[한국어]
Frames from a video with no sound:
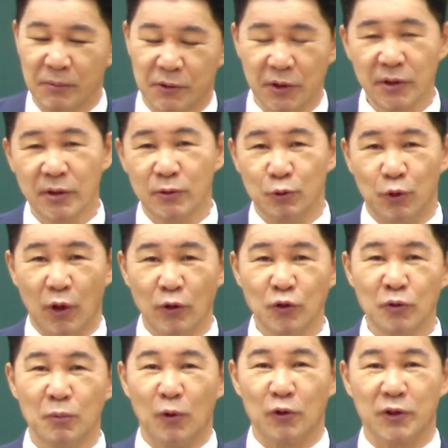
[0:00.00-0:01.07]
저는
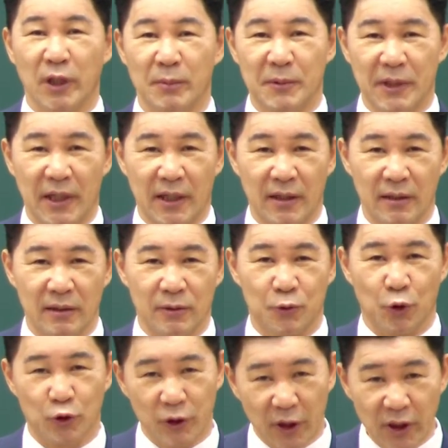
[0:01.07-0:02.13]
유광수 목사님이랑
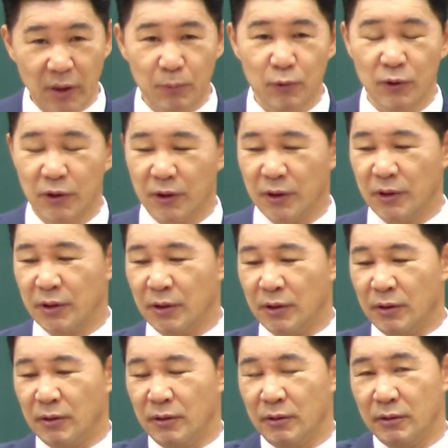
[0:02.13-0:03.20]

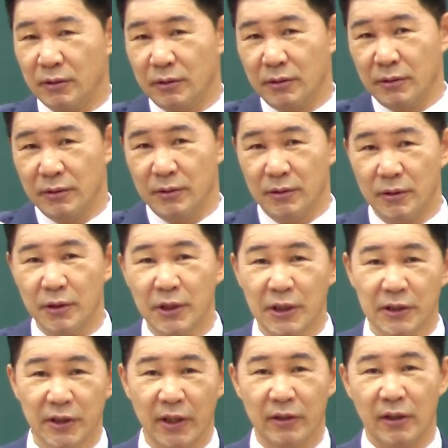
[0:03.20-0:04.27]
초창기부터 그
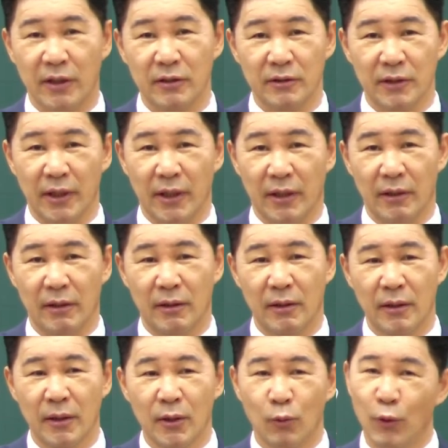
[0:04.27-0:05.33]
어린 사역을 했는데
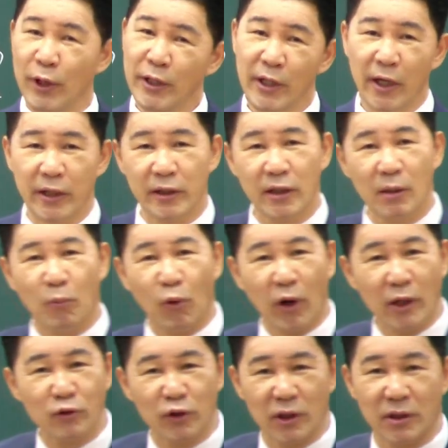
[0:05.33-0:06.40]
왜 나 이걸
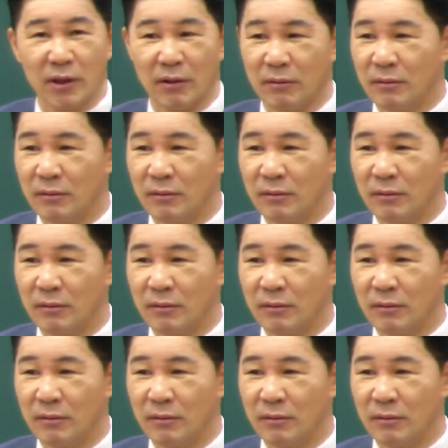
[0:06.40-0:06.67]
몰라줘 하더라고.